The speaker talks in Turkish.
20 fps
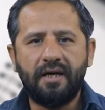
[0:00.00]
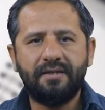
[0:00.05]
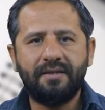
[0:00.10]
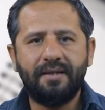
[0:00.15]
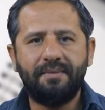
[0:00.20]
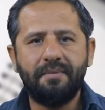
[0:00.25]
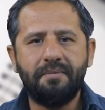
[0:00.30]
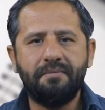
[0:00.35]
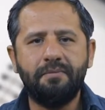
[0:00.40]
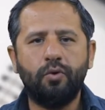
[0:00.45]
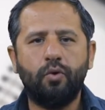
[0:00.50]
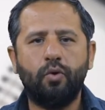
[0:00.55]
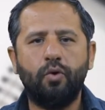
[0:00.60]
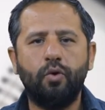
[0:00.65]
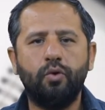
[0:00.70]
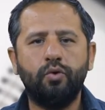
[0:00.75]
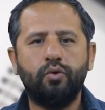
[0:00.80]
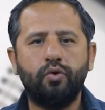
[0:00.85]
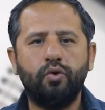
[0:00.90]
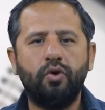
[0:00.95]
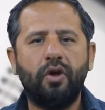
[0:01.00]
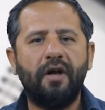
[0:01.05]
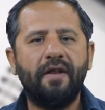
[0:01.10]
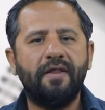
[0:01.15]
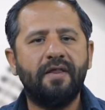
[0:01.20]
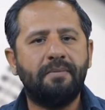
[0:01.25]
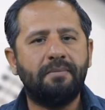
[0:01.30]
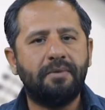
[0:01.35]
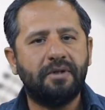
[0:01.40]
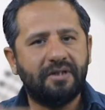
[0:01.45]
samimi olduğu
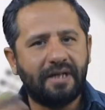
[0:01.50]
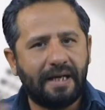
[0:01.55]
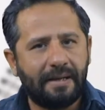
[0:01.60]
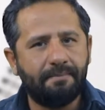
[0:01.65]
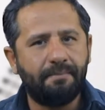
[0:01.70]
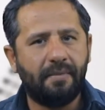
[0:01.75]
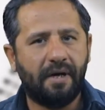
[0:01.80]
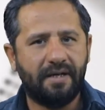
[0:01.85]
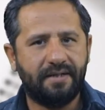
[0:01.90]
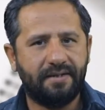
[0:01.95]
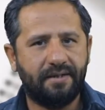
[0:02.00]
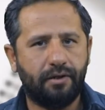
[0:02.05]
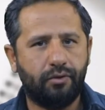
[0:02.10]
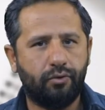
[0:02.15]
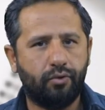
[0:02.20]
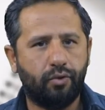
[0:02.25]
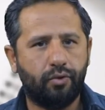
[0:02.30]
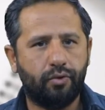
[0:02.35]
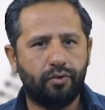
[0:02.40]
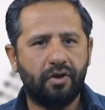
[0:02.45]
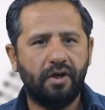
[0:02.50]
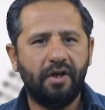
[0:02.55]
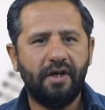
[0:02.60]
anlamından bahsediyoruz.